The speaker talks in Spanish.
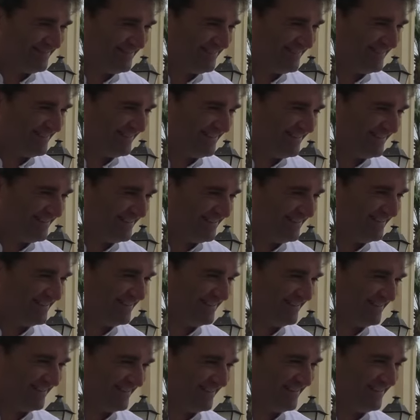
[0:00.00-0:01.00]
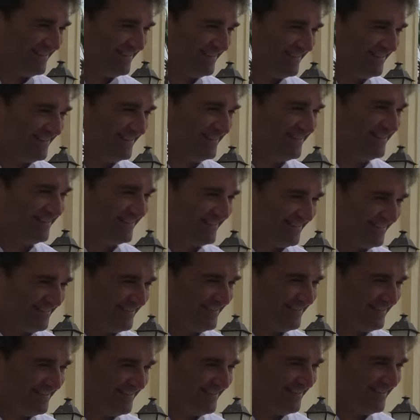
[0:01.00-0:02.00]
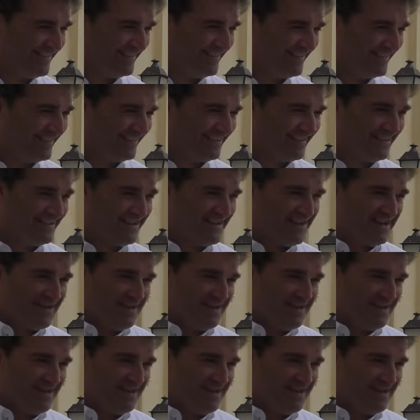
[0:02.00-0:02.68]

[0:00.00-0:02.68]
día cuando llega, ¿cómo lo vives tú ese día?